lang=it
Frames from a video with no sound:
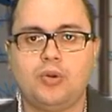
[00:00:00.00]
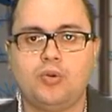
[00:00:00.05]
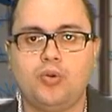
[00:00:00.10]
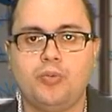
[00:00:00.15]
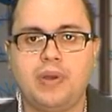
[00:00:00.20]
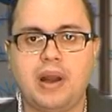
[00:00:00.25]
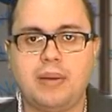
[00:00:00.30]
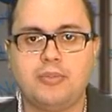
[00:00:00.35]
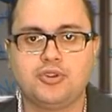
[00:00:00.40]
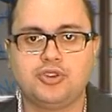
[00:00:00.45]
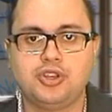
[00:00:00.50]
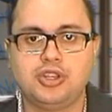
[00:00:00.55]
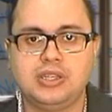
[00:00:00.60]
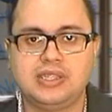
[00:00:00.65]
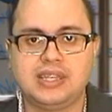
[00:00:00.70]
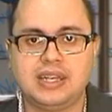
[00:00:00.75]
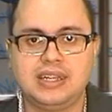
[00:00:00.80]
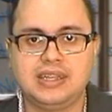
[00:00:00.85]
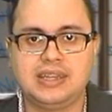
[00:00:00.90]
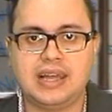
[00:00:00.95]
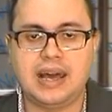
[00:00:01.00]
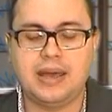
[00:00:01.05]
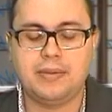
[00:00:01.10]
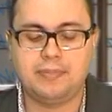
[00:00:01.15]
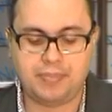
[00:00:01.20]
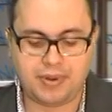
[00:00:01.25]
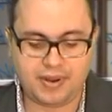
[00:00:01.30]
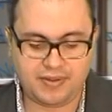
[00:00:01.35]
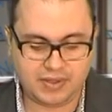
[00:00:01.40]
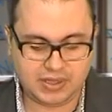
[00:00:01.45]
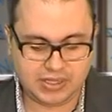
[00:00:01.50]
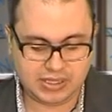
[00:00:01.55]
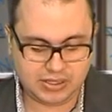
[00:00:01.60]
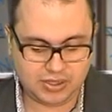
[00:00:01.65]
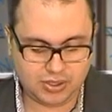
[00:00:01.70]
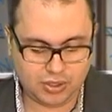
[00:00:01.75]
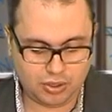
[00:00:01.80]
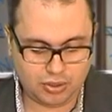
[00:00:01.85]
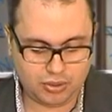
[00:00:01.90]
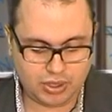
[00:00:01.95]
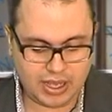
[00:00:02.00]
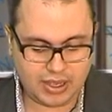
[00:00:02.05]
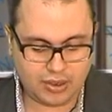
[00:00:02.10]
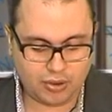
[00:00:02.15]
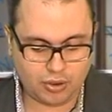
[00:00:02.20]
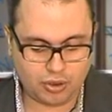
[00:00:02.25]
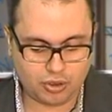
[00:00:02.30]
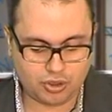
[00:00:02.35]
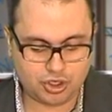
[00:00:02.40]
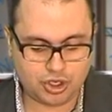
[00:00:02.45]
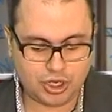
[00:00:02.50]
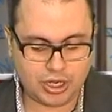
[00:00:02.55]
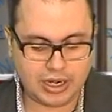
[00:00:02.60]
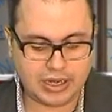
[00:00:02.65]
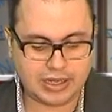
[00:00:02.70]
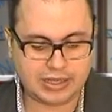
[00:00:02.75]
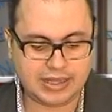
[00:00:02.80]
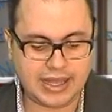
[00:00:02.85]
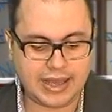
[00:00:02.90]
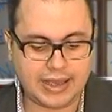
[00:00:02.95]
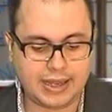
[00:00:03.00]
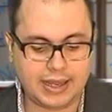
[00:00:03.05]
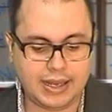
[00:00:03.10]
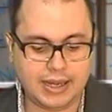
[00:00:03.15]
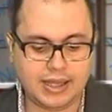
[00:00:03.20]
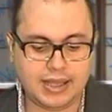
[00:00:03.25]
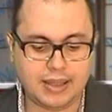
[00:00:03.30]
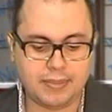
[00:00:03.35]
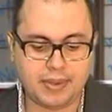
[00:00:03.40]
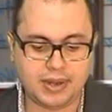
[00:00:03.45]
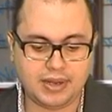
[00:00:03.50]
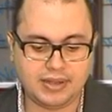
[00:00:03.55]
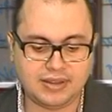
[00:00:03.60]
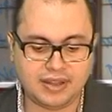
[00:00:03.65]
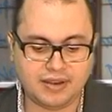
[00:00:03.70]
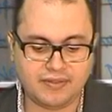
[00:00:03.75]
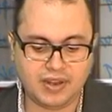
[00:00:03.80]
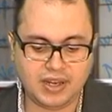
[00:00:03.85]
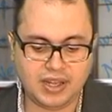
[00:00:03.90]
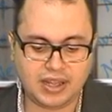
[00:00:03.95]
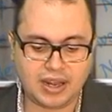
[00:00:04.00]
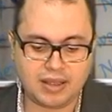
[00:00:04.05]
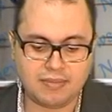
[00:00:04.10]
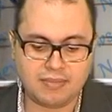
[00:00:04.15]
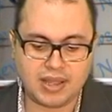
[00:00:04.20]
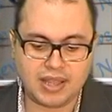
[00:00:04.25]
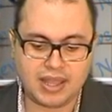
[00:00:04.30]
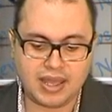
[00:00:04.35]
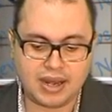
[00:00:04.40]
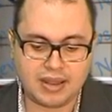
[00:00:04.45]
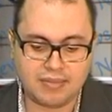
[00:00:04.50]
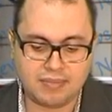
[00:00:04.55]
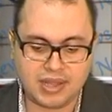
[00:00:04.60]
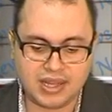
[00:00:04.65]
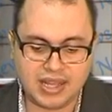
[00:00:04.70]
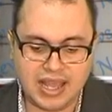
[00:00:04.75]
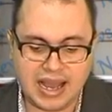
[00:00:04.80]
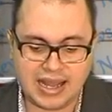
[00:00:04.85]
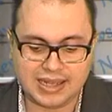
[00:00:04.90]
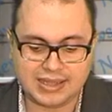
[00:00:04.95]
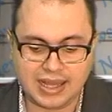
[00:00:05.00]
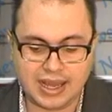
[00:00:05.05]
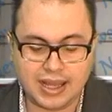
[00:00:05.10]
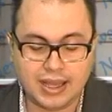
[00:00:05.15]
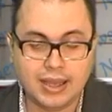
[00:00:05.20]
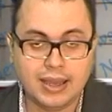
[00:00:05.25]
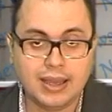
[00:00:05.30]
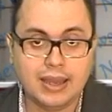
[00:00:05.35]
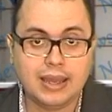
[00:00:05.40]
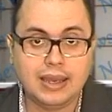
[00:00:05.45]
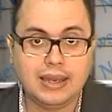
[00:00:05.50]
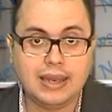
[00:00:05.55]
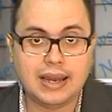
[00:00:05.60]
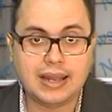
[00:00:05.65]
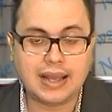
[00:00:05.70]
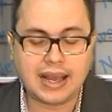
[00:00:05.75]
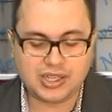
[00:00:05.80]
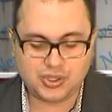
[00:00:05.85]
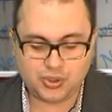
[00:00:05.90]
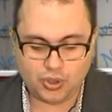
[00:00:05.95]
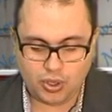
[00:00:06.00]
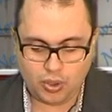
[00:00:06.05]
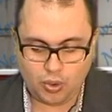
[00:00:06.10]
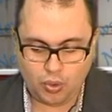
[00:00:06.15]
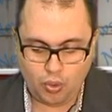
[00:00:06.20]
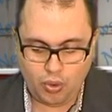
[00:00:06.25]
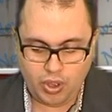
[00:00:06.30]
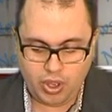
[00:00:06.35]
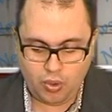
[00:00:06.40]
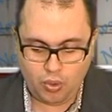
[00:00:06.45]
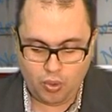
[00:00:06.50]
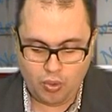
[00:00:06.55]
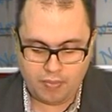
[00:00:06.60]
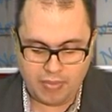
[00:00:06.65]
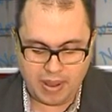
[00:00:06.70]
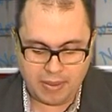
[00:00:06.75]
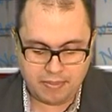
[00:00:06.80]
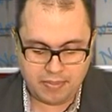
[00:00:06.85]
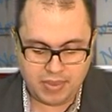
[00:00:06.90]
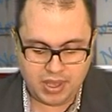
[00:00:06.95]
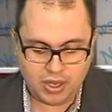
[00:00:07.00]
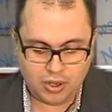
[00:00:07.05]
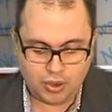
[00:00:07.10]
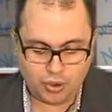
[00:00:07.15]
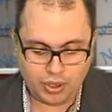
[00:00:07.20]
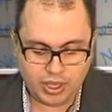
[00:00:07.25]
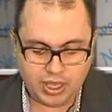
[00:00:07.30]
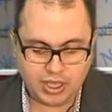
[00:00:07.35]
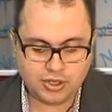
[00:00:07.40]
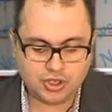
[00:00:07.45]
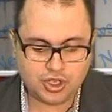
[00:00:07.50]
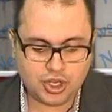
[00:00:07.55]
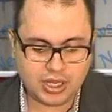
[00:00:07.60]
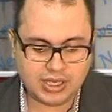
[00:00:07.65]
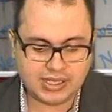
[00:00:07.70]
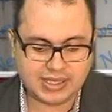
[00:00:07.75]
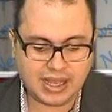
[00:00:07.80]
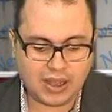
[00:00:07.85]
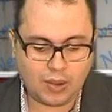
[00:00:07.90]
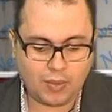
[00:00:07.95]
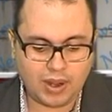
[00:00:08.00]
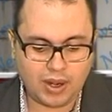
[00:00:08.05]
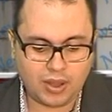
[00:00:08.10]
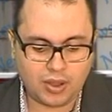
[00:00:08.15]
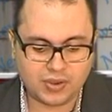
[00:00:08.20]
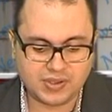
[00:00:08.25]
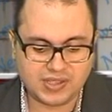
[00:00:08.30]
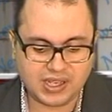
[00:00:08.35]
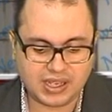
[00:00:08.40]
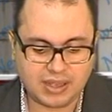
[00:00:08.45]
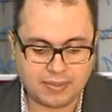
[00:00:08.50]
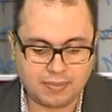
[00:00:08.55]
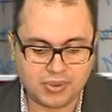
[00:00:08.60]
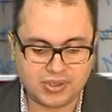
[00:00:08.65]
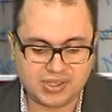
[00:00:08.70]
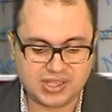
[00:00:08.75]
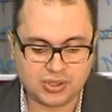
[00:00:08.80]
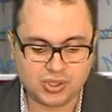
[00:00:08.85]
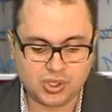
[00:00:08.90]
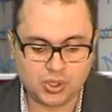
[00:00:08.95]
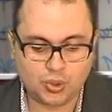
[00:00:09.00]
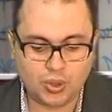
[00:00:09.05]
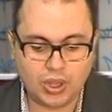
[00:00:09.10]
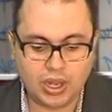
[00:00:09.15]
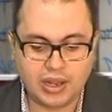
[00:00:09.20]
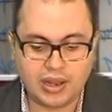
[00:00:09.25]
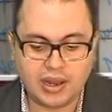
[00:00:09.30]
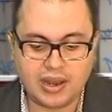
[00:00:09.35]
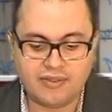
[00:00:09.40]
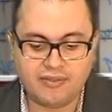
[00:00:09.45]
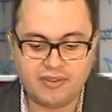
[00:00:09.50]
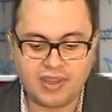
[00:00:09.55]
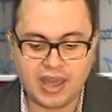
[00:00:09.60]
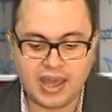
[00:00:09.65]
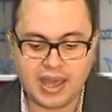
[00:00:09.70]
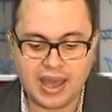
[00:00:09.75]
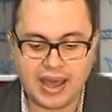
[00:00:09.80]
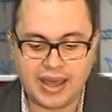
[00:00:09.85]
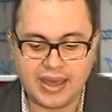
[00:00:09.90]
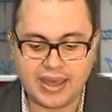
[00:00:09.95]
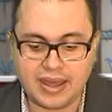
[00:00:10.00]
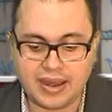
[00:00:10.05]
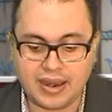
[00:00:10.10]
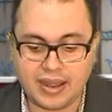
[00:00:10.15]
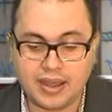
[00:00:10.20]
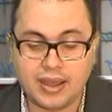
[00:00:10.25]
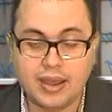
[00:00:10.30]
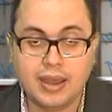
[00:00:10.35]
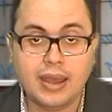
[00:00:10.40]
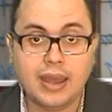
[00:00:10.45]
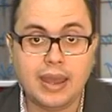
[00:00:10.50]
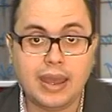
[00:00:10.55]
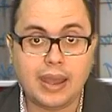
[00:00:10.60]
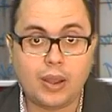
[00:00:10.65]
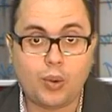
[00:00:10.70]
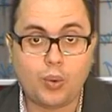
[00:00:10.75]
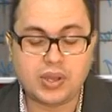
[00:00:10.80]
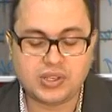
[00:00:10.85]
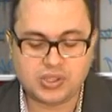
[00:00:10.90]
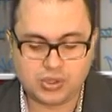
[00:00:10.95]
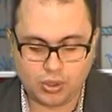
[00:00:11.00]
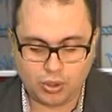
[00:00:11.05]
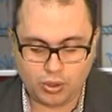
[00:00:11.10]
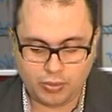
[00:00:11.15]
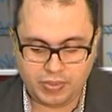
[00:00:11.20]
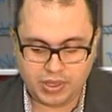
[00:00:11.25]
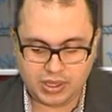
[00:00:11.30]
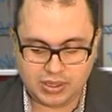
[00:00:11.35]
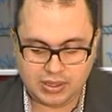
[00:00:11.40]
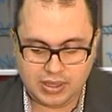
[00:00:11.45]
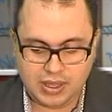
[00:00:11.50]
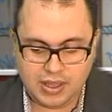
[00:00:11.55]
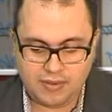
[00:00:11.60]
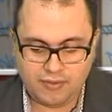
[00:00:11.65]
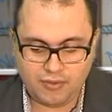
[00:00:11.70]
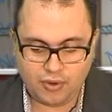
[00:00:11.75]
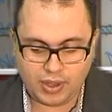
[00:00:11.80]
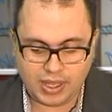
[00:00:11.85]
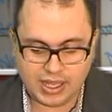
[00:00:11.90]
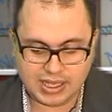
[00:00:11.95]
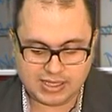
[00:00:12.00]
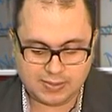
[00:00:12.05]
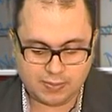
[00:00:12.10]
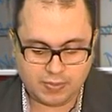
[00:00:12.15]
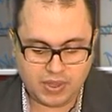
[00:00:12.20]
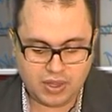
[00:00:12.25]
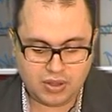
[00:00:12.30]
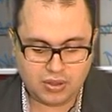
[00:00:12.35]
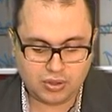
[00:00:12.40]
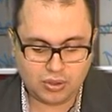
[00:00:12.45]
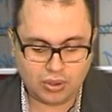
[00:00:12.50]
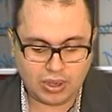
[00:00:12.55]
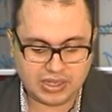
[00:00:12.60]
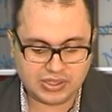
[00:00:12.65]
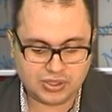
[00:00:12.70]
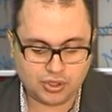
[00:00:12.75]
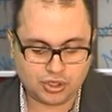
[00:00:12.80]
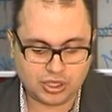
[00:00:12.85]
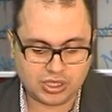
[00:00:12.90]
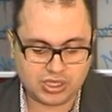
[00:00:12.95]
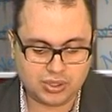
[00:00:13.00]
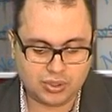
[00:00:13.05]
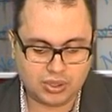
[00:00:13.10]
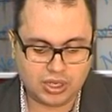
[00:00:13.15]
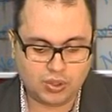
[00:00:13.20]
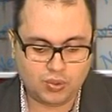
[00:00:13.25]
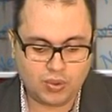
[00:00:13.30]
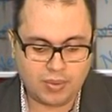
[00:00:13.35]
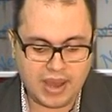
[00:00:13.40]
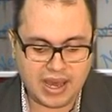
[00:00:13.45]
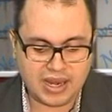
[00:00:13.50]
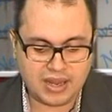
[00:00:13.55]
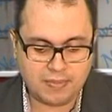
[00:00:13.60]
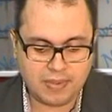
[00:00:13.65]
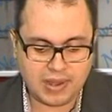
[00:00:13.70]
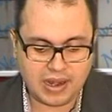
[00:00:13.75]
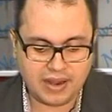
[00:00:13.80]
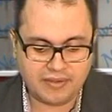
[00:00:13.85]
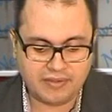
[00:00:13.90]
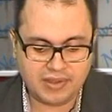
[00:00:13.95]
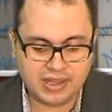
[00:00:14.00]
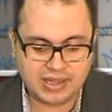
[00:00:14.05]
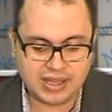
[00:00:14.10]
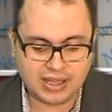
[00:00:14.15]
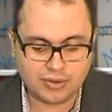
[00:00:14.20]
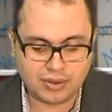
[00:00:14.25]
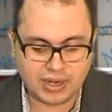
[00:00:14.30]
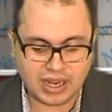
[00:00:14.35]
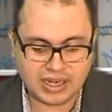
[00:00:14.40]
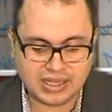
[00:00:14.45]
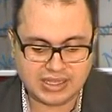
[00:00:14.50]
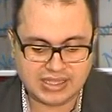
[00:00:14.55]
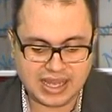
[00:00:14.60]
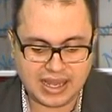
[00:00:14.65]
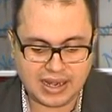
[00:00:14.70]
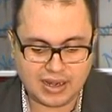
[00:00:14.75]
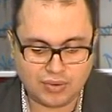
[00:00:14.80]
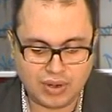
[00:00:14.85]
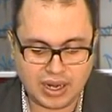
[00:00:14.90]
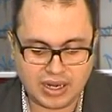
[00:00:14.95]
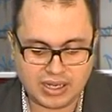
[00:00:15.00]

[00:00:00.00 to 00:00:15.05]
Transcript: occupiamoci di sanità e prevenzione, conoscere le tecniche per intervenire in maniera immediata nel caso in cui un bambino ingerisca qualcosa che possa ostruirgli le vie aeree. E questo è l'obiettivo che ha spinto l'Associazione Due Mani per la Vita ad organizzare una